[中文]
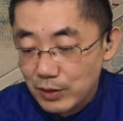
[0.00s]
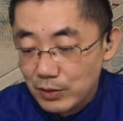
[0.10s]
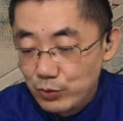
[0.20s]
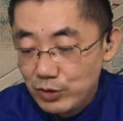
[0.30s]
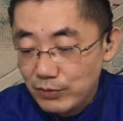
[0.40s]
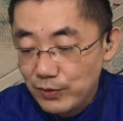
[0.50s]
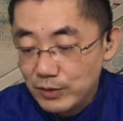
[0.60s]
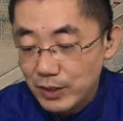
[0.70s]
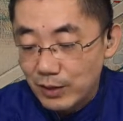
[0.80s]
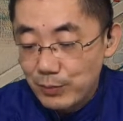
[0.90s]
于是凤
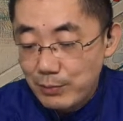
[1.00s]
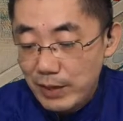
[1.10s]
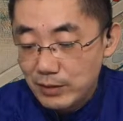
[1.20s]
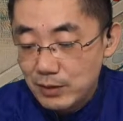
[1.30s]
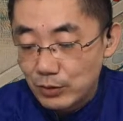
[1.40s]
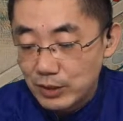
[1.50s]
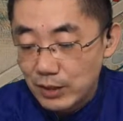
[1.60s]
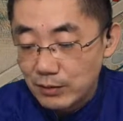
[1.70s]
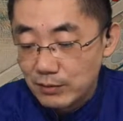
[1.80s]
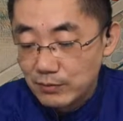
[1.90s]
姐儿慢慢的走
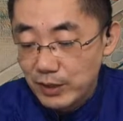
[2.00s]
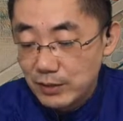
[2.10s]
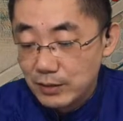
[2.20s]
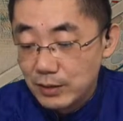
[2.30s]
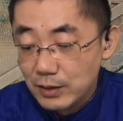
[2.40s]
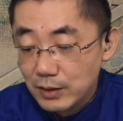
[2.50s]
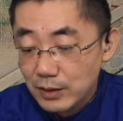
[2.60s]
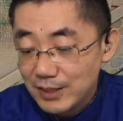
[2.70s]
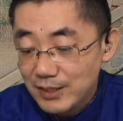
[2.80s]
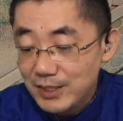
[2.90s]
着，
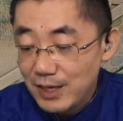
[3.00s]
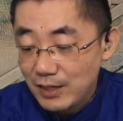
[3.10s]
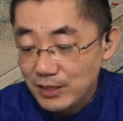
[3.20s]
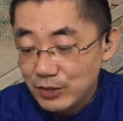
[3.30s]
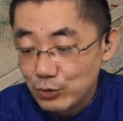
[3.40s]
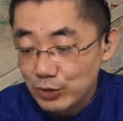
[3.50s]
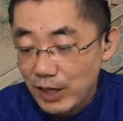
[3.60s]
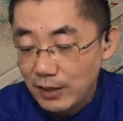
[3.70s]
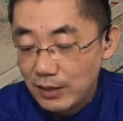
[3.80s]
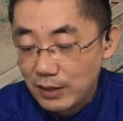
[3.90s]
问：“戏唱了几出
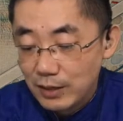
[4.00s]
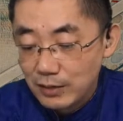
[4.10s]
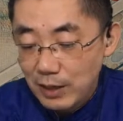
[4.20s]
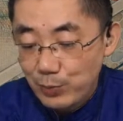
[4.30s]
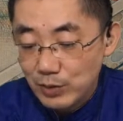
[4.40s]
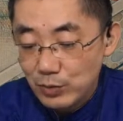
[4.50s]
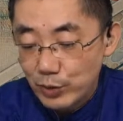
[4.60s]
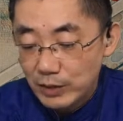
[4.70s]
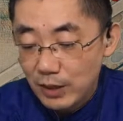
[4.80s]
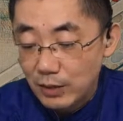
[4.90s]
了？”那婆子
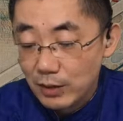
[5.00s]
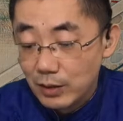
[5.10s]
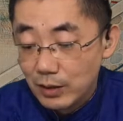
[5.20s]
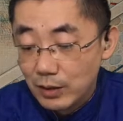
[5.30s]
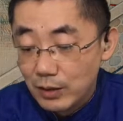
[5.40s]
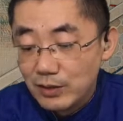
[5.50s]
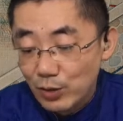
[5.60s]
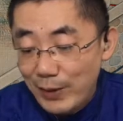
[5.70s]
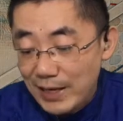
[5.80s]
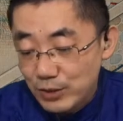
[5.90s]
回道：“有
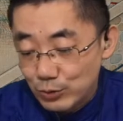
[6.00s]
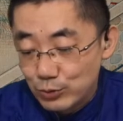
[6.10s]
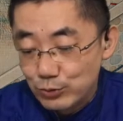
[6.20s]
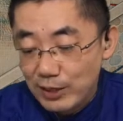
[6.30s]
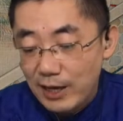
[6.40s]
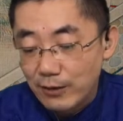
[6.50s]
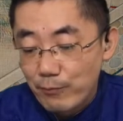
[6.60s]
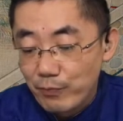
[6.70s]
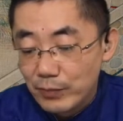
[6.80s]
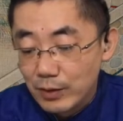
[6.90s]
八九出
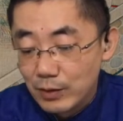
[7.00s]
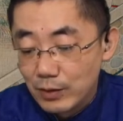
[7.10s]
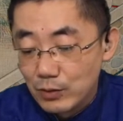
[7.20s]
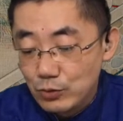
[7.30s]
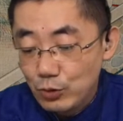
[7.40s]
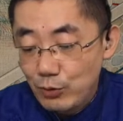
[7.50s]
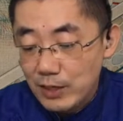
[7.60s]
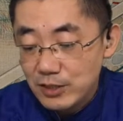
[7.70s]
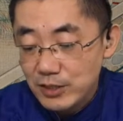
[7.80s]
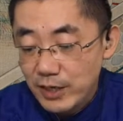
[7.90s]
了。”说话
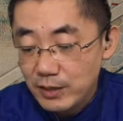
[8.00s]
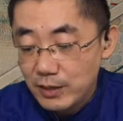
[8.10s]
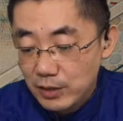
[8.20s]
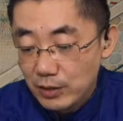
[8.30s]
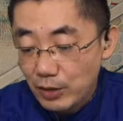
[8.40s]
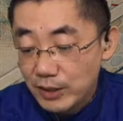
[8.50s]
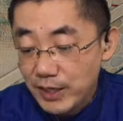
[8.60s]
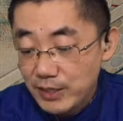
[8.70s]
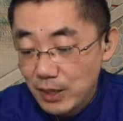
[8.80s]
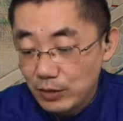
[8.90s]
之间，已到了
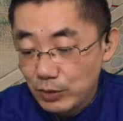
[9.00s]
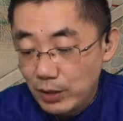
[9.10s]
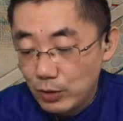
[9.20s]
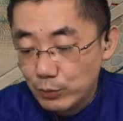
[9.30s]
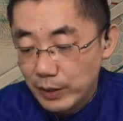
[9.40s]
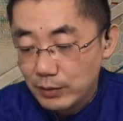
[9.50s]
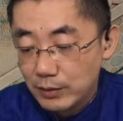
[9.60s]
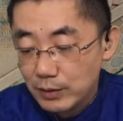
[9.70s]
天香楼的后门，